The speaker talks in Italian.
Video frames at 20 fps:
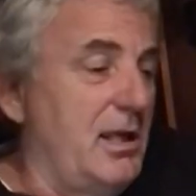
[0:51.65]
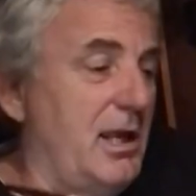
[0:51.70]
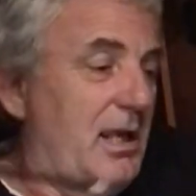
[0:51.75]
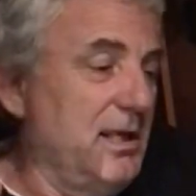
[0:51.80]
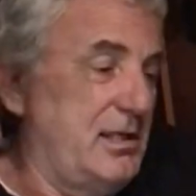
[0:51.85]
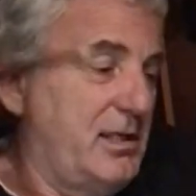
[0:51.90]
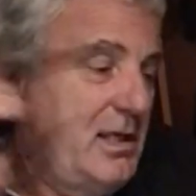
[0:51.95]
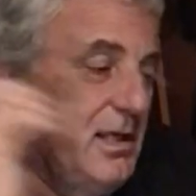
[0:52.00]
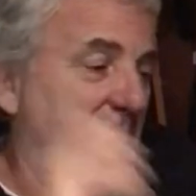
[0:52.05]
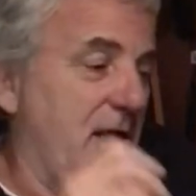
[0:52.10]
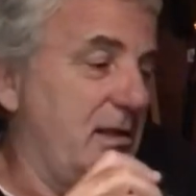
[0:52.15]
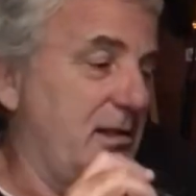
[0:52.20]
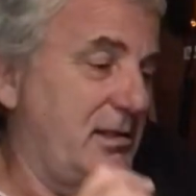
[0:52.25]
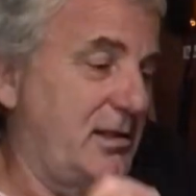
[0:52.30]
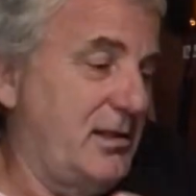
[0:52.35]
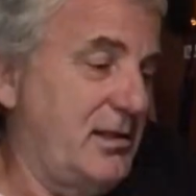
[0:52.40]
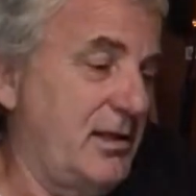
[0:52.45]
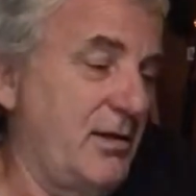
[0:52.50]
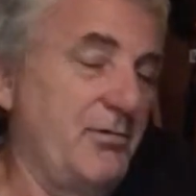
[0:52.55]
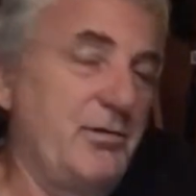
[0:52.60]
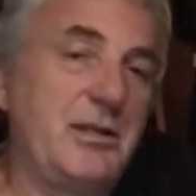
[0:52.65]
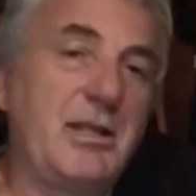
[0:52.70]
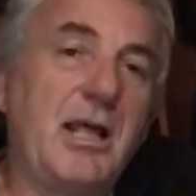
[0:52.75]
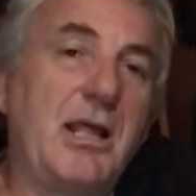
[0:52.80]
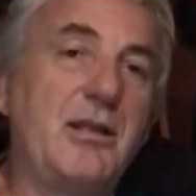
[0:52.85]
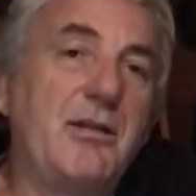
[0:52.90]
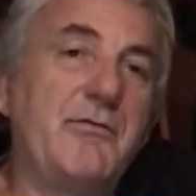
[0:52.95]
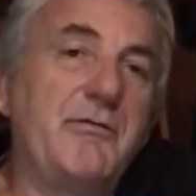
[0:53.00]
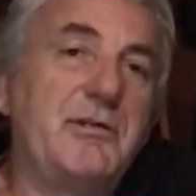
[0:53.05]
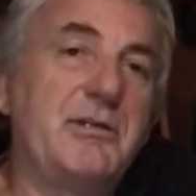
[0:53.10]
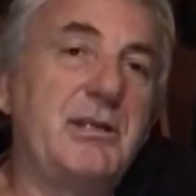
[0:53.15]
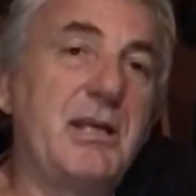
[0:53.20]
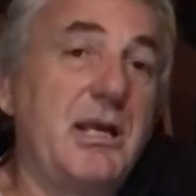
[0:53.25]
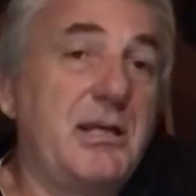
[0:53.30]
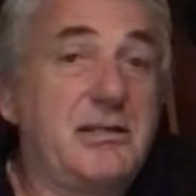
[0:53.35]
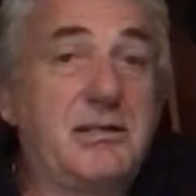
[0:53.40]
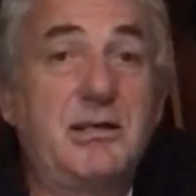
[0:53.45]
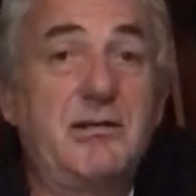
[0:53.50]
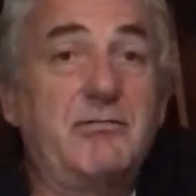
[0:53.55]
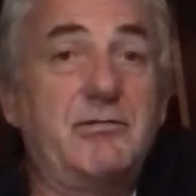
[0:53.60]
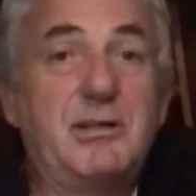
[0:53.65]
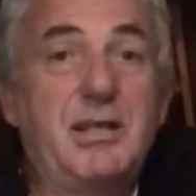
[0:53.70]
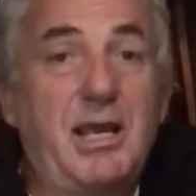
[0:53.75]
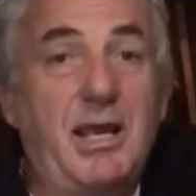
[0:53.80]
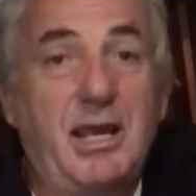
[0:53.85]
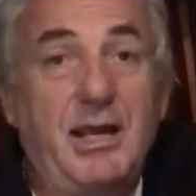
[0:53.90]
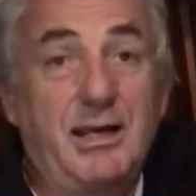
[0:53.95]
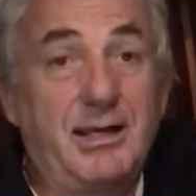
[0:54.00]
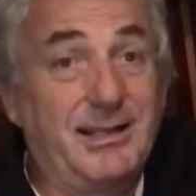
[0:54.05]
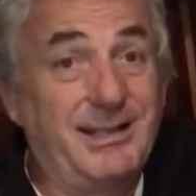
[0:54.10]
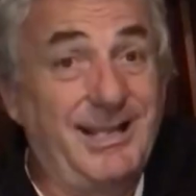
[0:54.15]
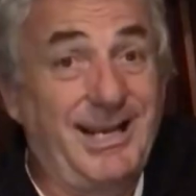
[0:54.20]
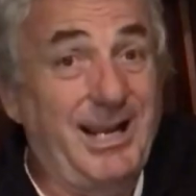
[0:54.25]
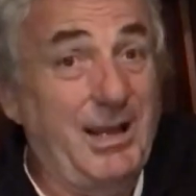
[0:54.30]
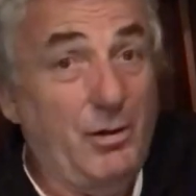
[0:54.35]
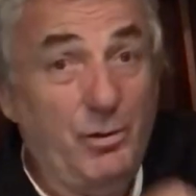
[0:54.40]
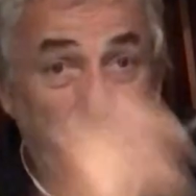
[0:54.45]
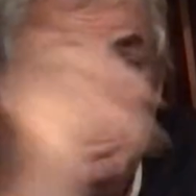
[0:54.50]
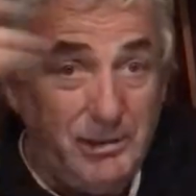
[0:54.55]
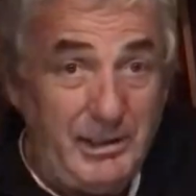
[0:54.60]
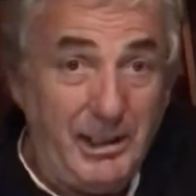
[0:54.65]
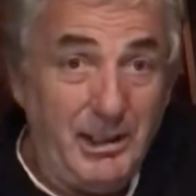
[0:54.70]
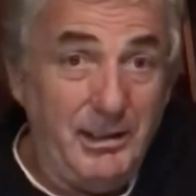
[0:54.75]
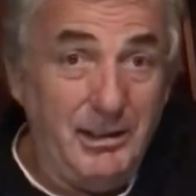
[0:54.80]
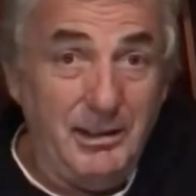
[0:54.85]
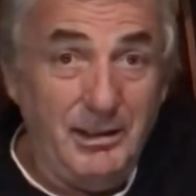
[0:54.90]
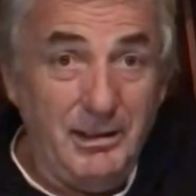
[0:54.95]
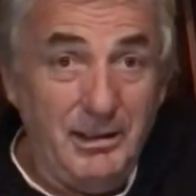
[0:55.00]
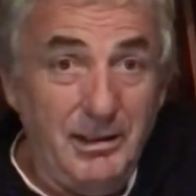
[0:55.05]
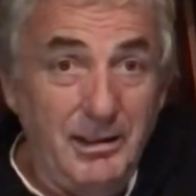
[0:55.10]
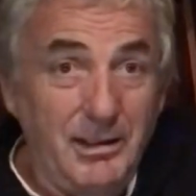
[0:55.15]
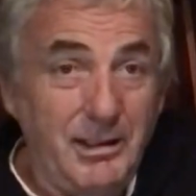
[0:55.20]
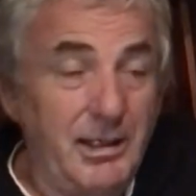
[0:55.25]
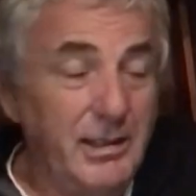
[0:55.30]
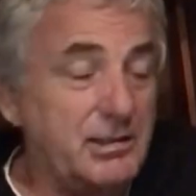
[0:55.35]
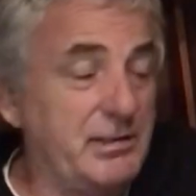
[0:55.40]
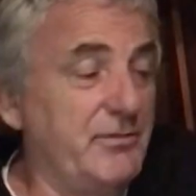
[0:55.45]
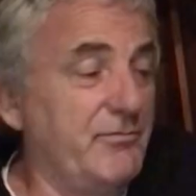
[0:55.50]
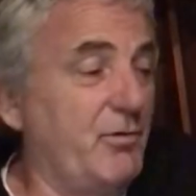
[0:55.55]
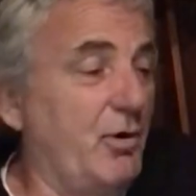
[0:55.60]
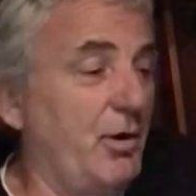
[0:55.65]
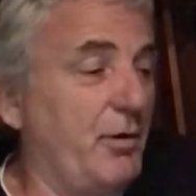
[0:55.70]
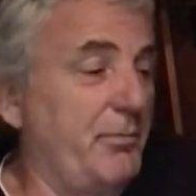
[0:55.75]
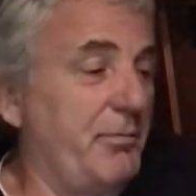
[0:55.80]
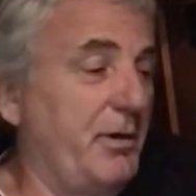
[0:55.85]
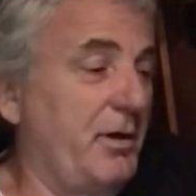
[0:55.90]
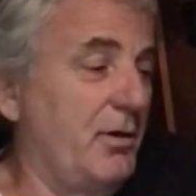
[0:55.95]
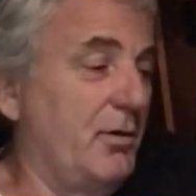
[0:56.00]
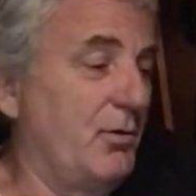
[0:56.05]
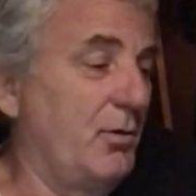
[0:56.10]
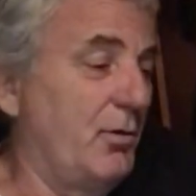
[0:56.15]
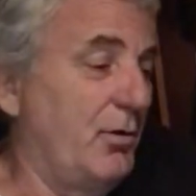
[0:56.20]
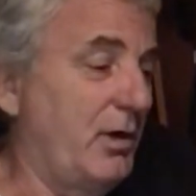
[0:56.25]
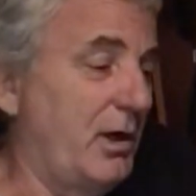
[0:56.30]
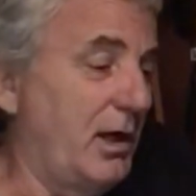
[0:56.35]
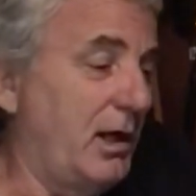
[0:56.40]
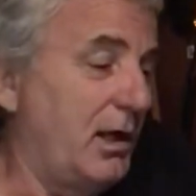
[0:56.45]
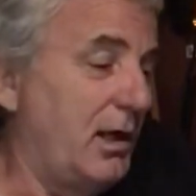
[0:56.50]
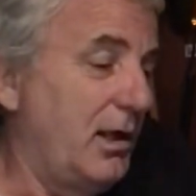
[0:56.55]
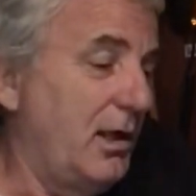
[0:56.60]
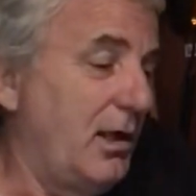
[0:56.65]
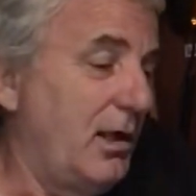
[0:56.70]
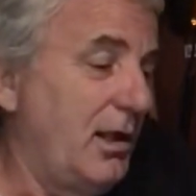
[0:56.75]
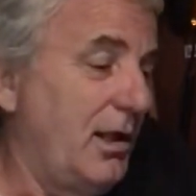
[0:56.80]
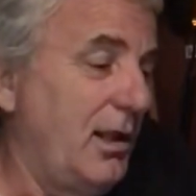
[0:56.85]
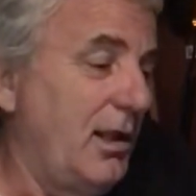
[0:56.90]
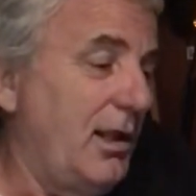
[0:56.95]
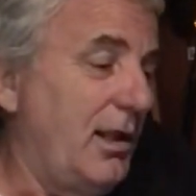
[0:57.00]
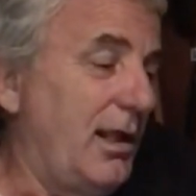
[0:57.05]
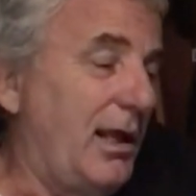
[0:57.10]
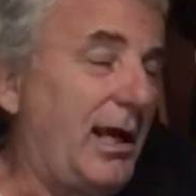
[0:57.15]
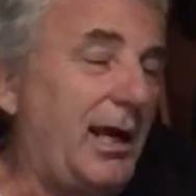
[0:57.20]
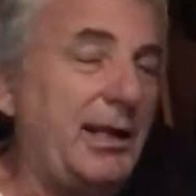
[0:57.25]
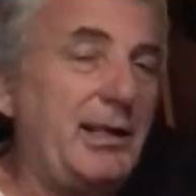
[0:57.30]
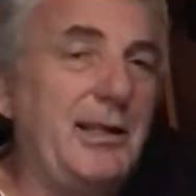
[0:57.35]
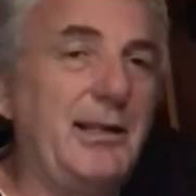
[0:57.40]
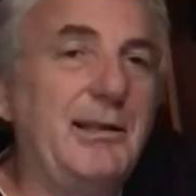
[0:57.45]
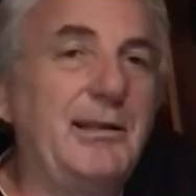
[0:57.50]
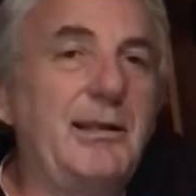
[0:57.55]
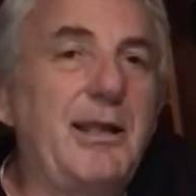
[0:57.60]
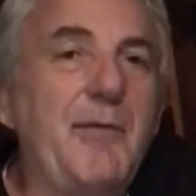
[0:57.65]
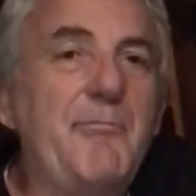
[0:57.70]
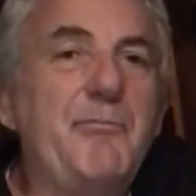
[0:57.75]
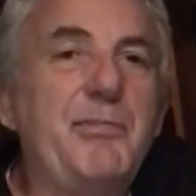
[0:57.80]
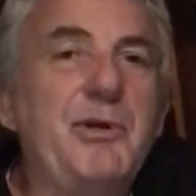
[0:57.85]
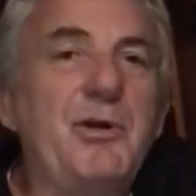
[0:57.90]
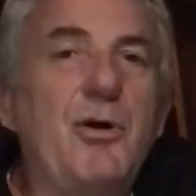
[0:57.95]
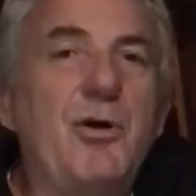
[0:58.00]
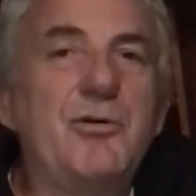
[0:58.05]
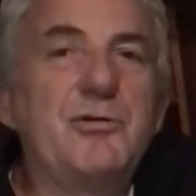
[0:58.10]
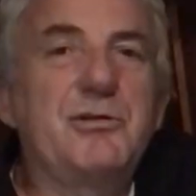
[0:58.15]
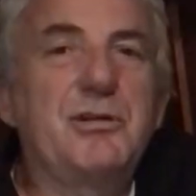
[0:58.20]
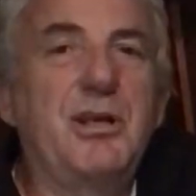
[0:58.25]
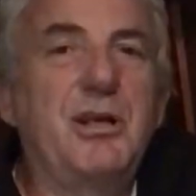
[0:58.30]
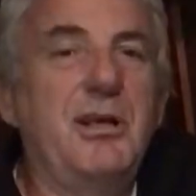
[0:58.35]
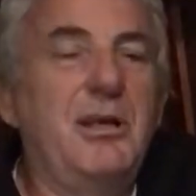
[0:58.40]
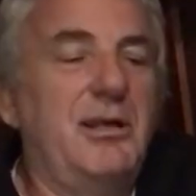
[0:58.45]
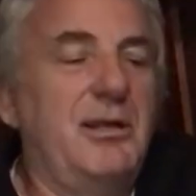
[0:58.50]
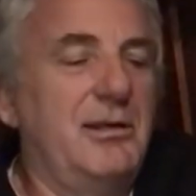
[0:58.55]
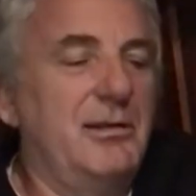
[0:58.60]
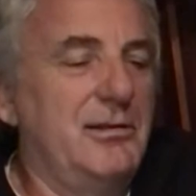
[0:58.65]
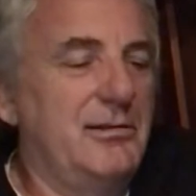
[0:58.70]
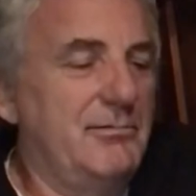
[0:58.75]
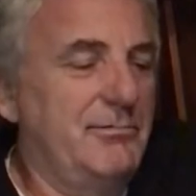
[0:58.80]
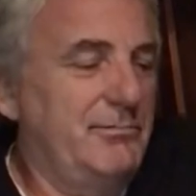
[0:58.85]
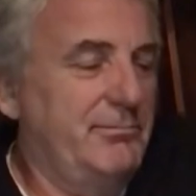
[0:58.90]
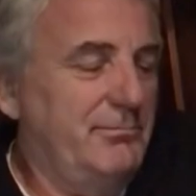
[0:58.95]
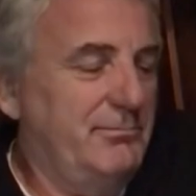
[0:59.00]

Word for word: E se, si ha un'idea di dove si è, si ha un'idea anche della rotta che si vuole percorrere. Ai tempi nostri eh,